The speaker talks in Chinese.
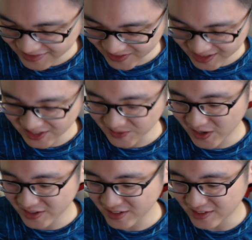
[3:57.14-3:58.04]
么粗
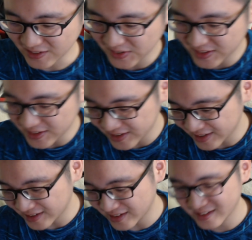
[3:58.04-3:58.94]
暴的使用者，
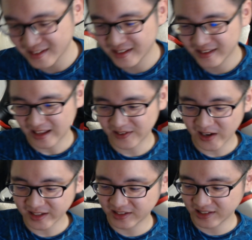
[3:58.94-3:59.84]
难
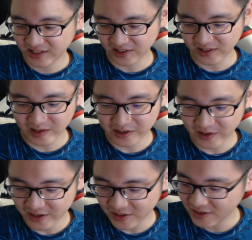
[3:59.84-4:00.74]
怪视讯头都怪怪的。